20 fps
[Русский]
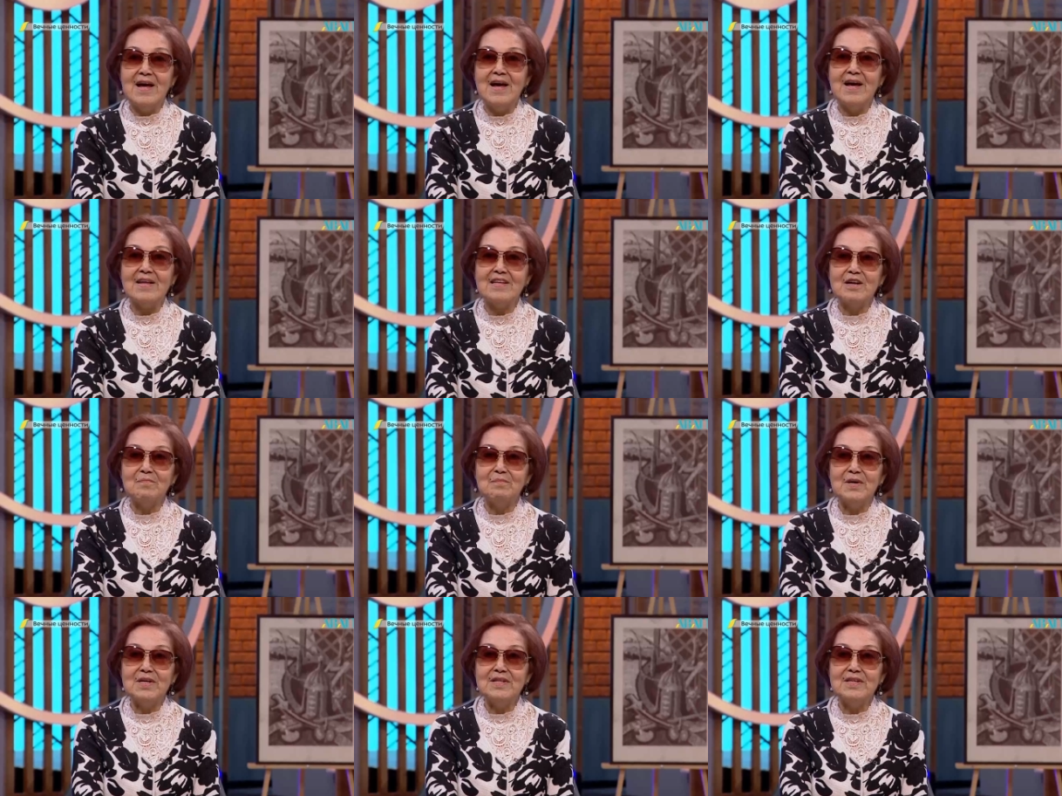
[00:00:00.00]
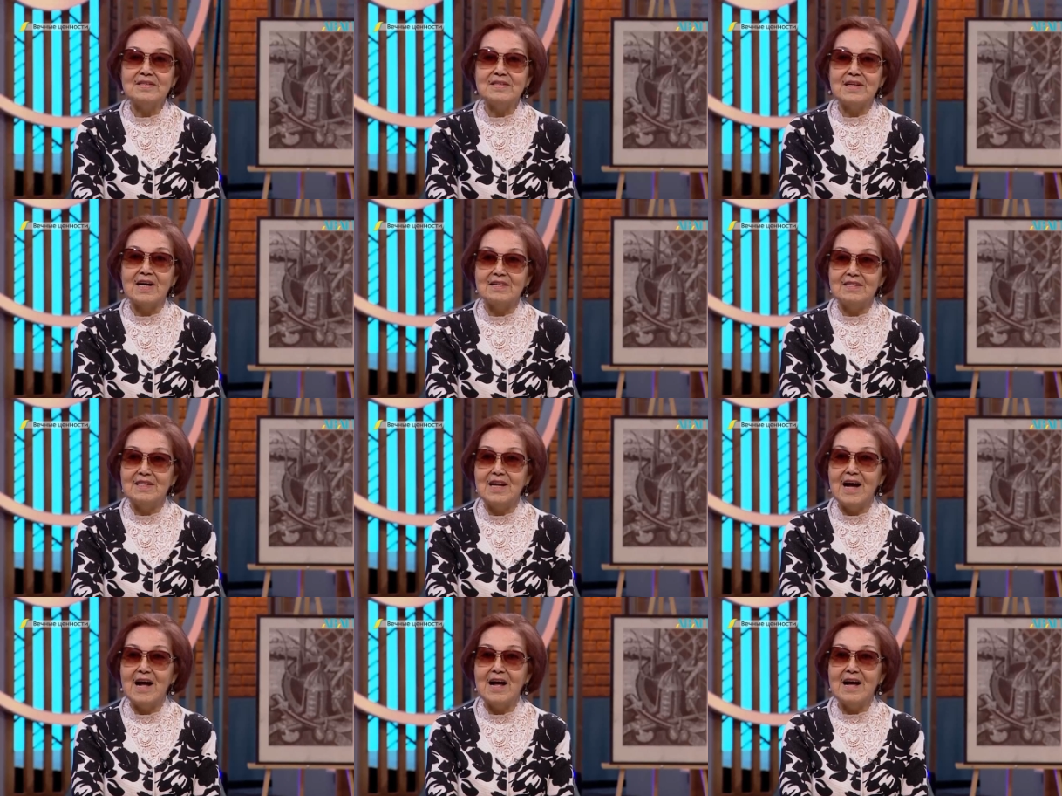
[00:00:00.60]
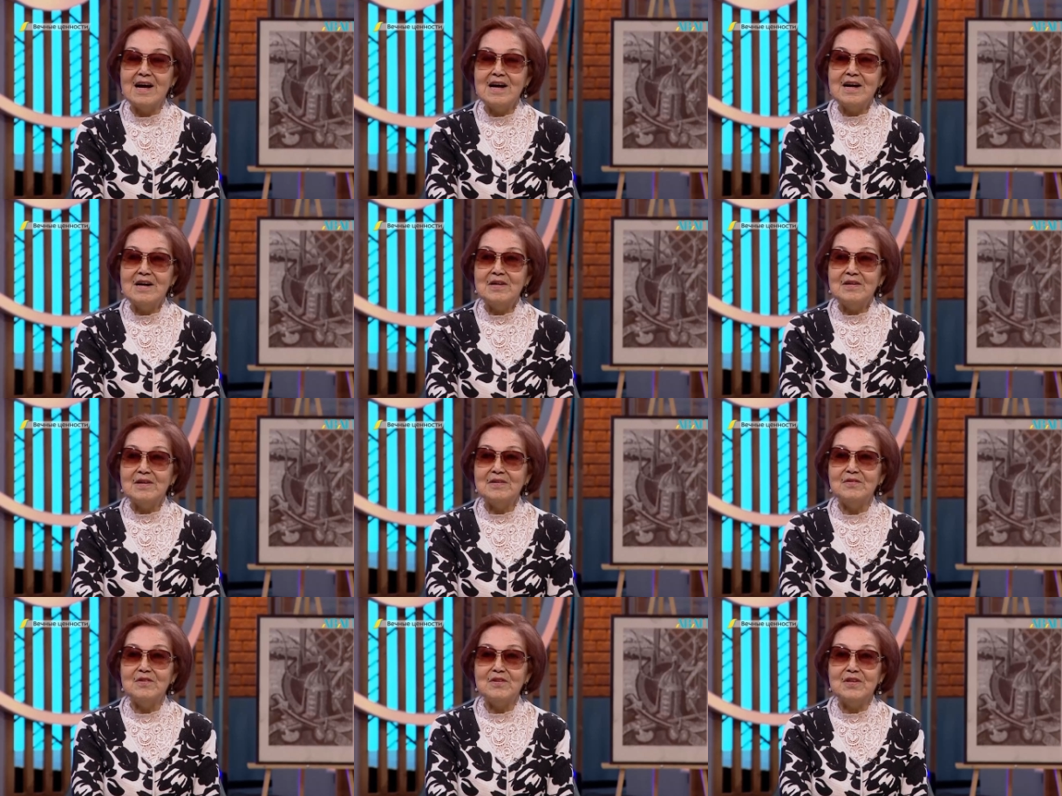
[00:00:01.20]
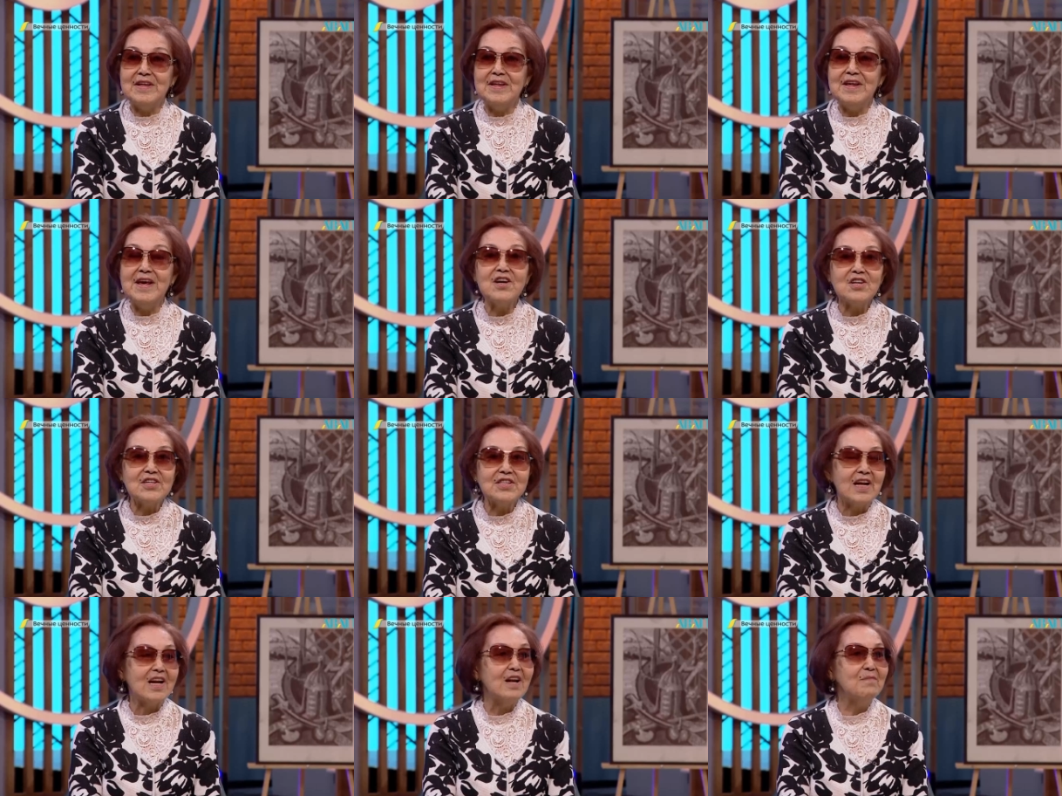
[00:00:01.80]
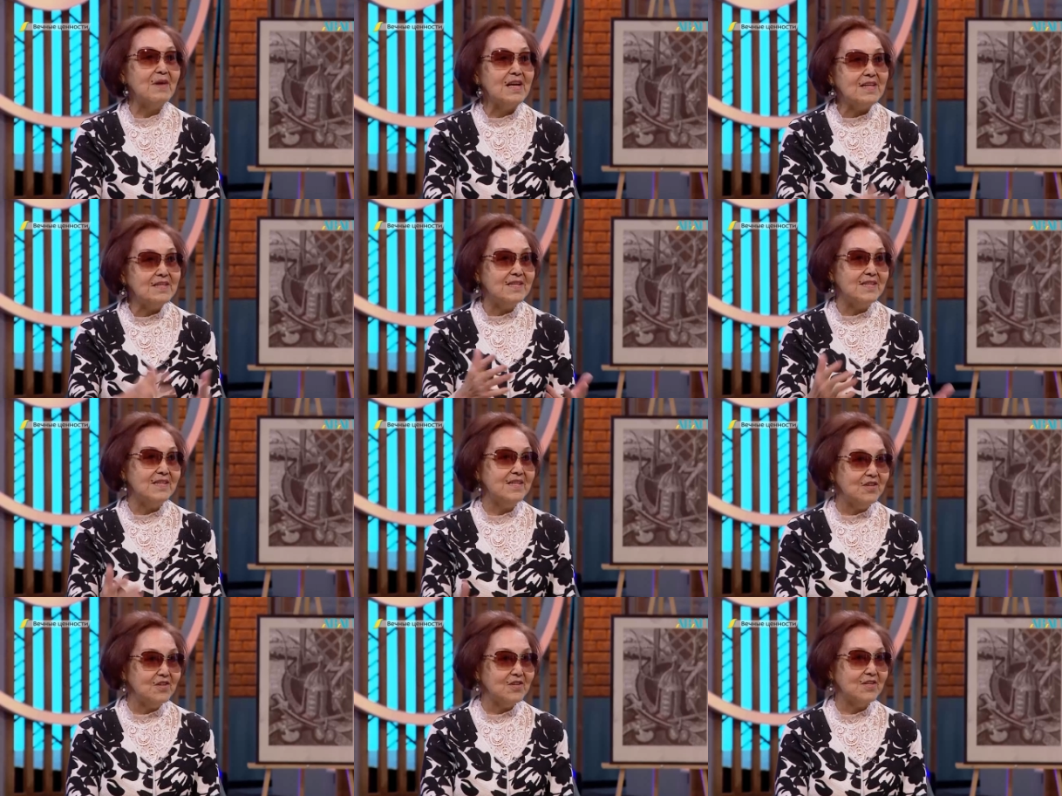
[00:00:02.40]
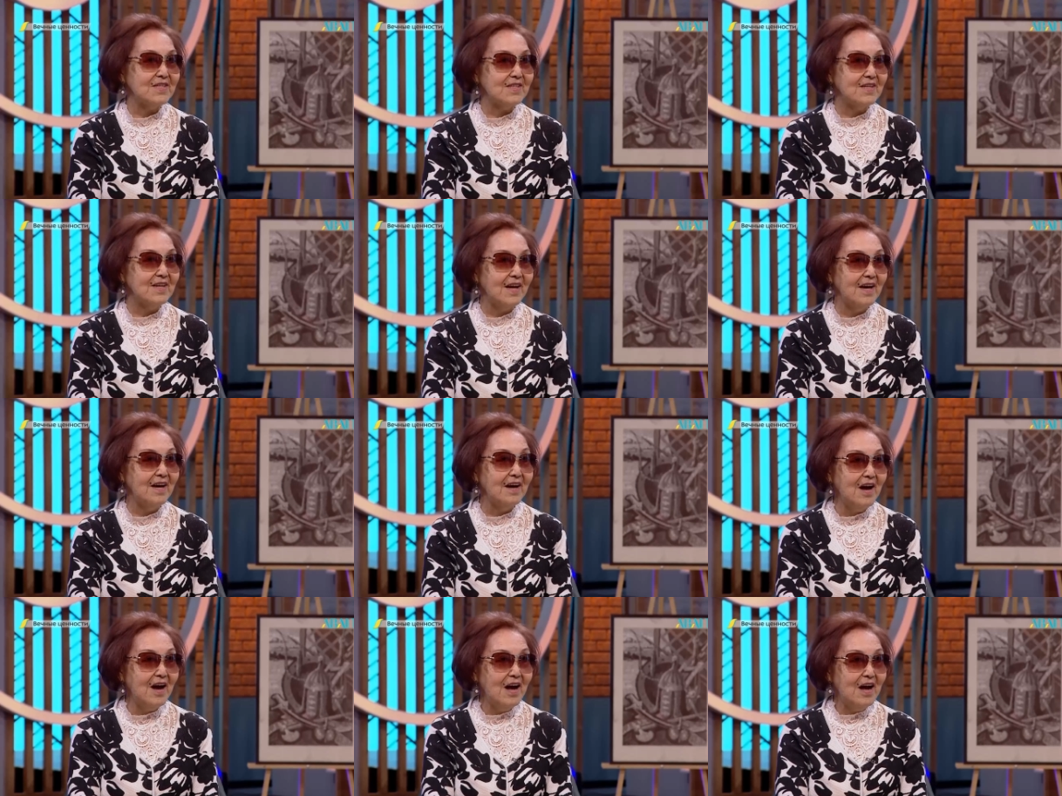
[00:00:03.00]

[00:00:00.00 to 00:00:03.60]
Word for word: – это было тогда нечто романтическое.